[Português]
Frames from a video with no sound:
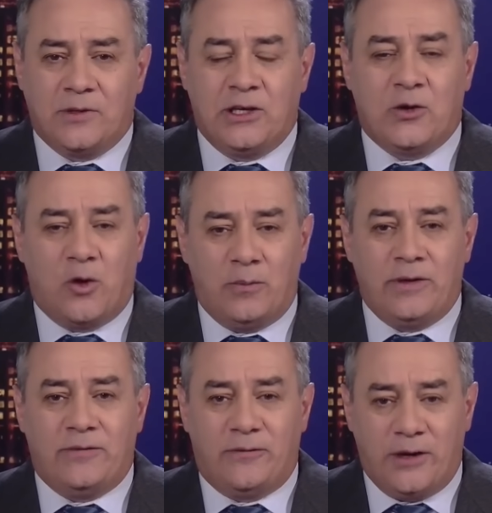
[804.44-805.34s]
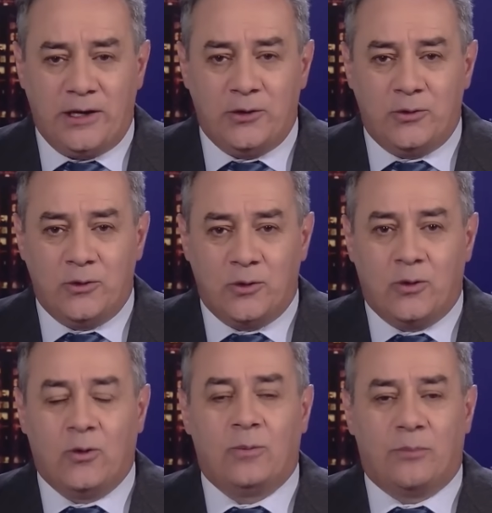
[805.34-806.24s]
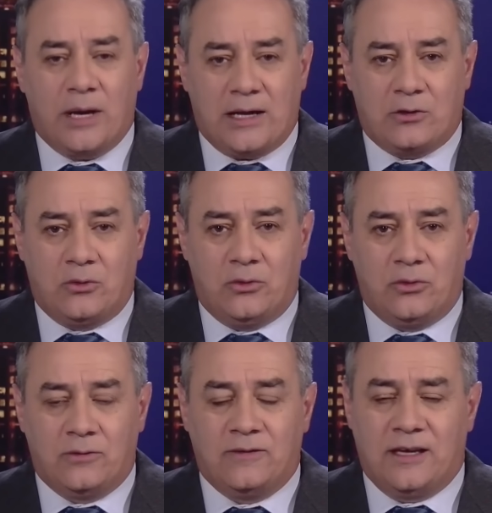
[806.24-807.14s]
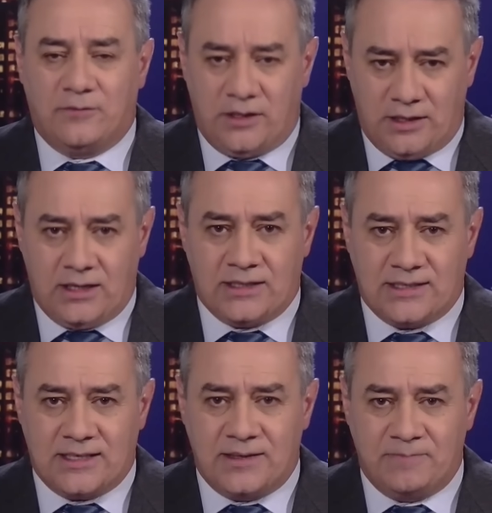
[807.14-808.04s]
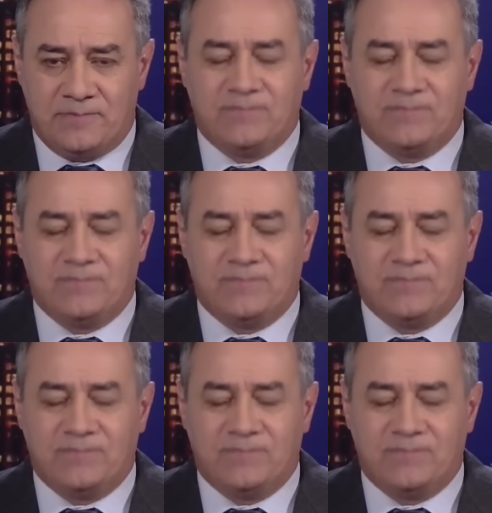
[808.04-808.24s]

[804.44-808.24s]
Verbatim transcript: que come frio o prato da vingança.